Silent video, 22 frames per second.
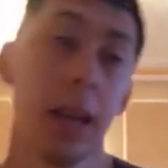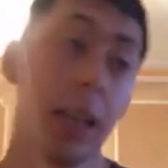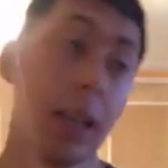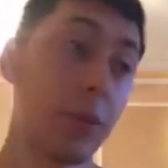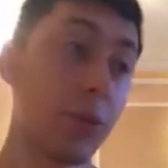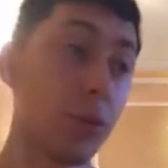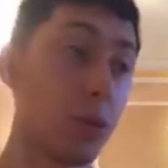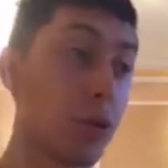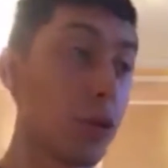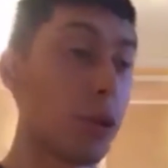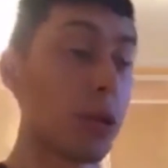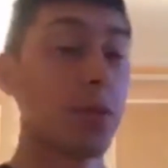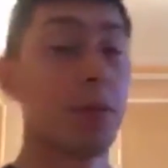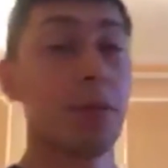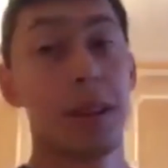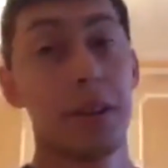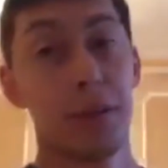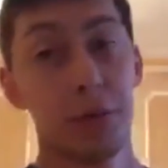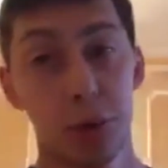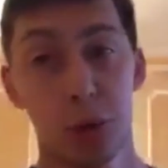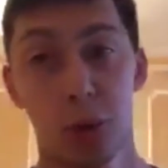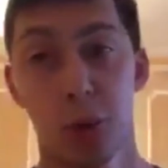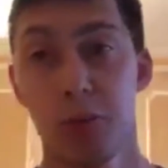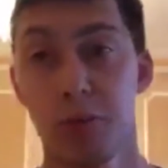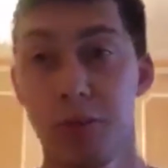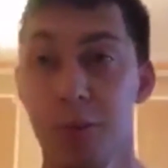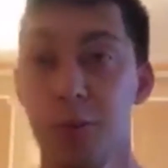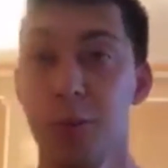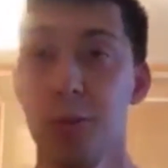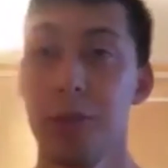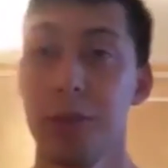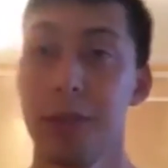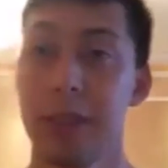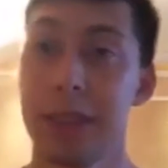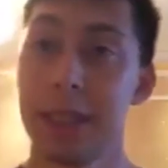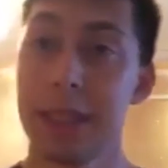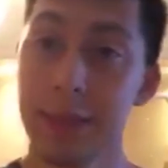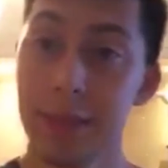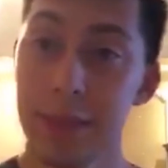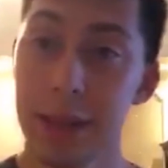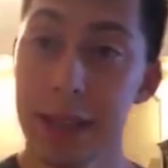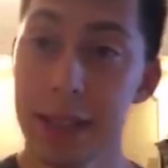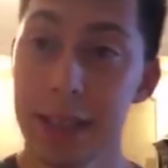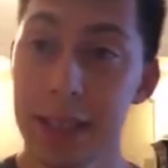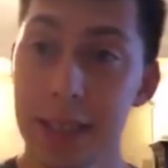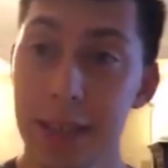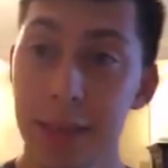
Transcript: И с учетом того, что вы будете снимать